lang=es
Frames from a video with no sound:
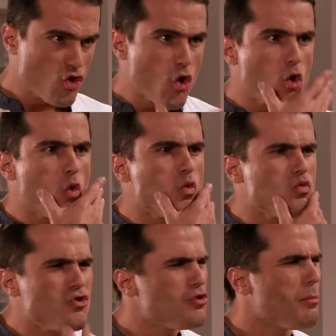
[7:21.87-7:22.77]
Yo
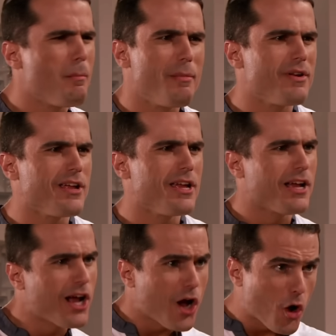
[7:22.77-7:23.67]
quiero ser un hombre
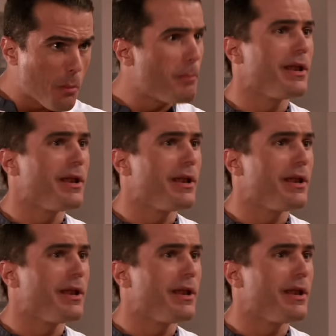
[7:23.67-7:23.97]
completo,